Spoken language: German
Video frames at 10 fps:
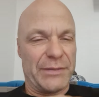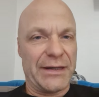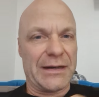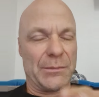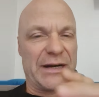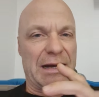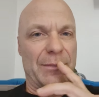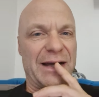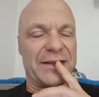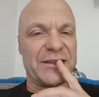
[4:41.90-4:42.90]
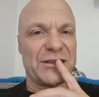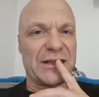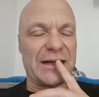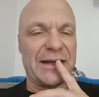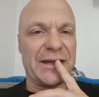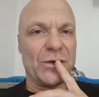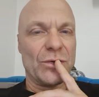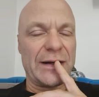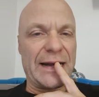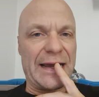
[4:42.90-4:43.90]
Bei den abrahamatischen
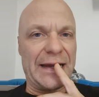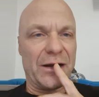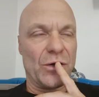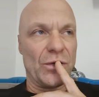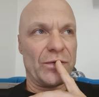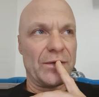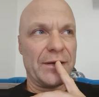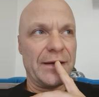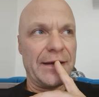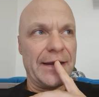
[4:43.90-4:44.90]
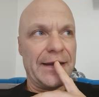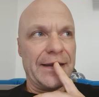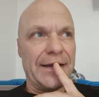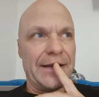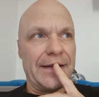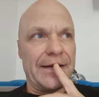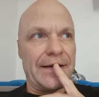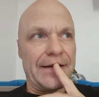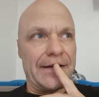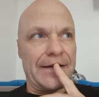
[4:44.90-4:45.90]
Religionen ein Gott.
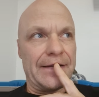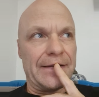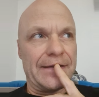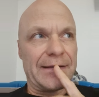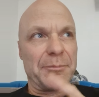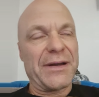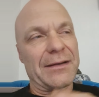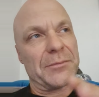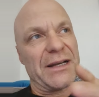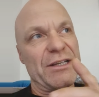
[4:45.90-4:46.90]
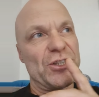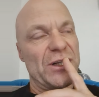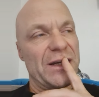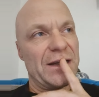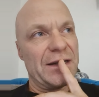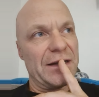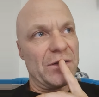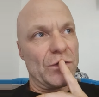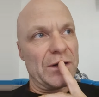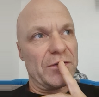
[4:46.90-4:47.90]
Äh, dabei hat man Geschichten
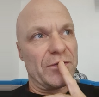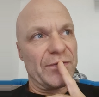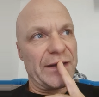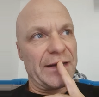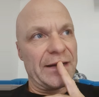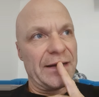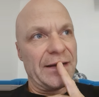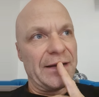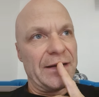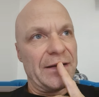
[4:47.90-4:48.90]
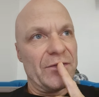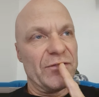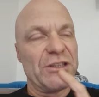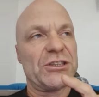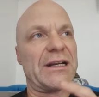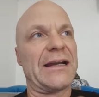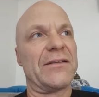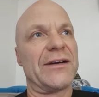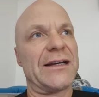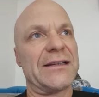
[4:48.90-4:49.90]
entworfen, denn wie
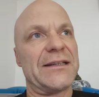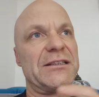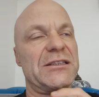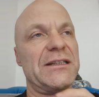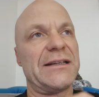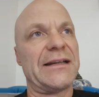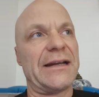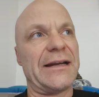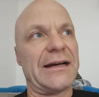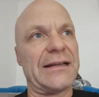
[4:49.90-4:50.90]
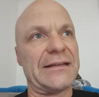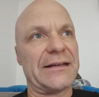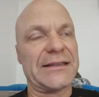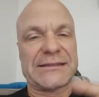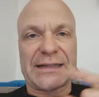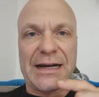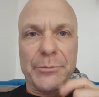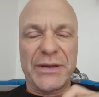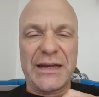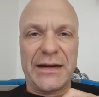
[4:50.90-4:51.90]
scheint war ja die Geschichte eine andere. Es
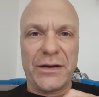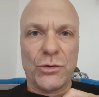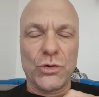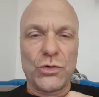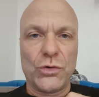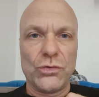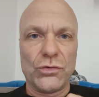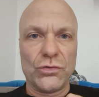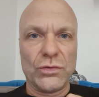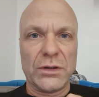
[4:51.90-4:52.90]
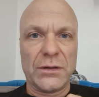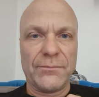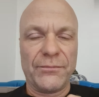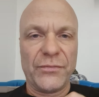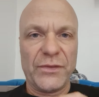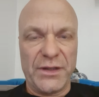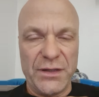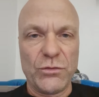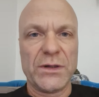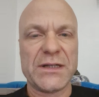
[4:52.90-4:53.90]
gab hier eine Hochkultur.
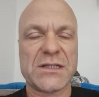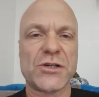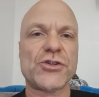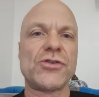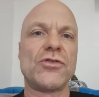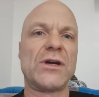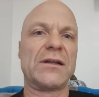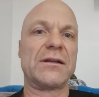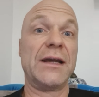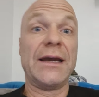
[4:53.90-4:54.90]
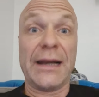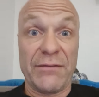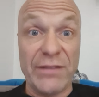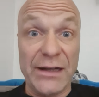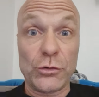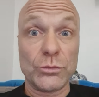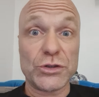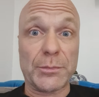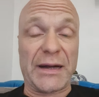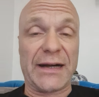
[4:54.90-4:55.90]
Die wurde zerstört. Eine
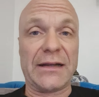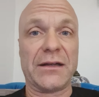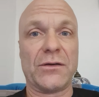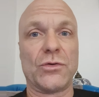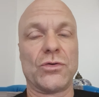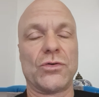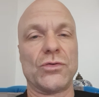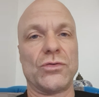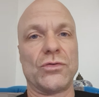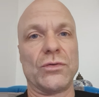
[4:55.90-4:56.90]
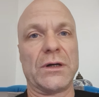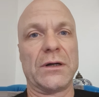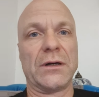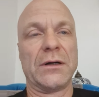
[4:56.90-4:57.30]
weltumspannende Hochkultur.